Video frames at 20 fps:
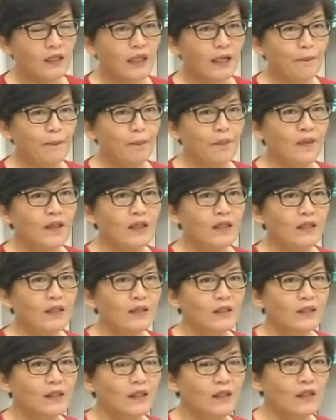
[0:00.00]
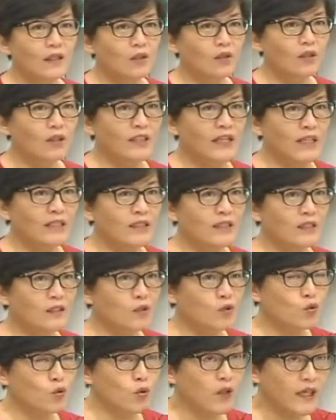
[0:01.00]
那科学家其
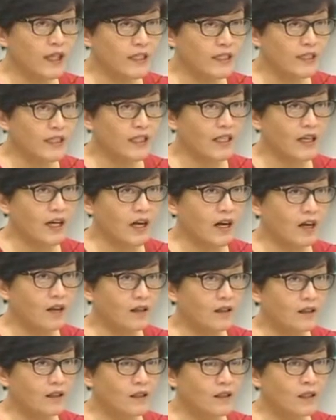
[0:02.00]
实最近了哈，